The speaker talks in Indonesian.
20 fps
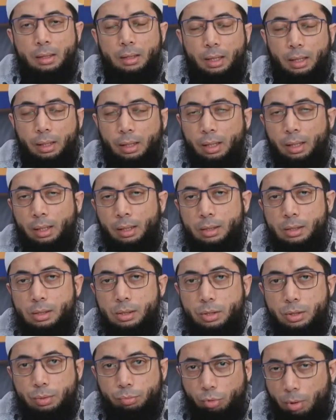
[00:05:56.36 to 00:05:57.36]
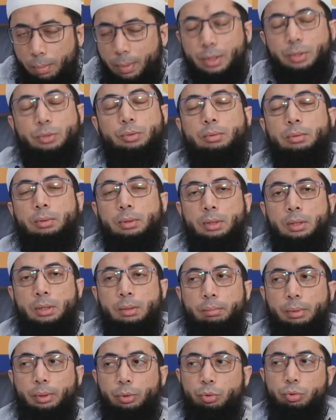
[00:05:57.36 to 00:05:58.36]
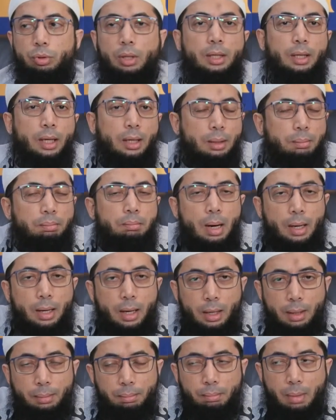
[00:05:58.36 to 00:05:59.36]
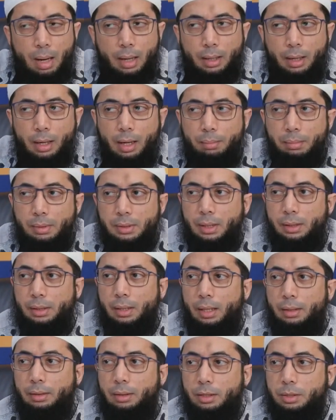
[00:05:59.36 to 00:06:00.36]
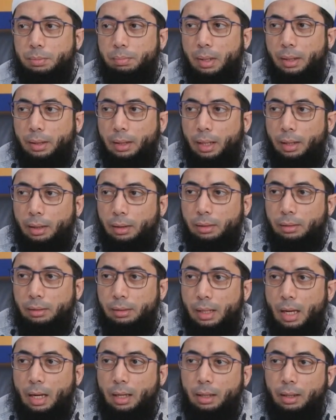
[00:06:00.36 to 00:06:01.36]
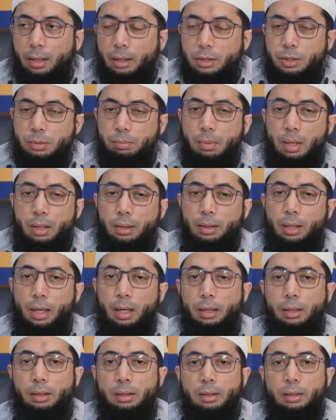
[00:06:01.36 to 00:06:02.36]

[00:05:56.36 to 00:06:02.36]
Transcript: Ini semua masuk. Begitu juga dengan lembaga-lembaga, misalnya Anda sebagai diangkat sebagai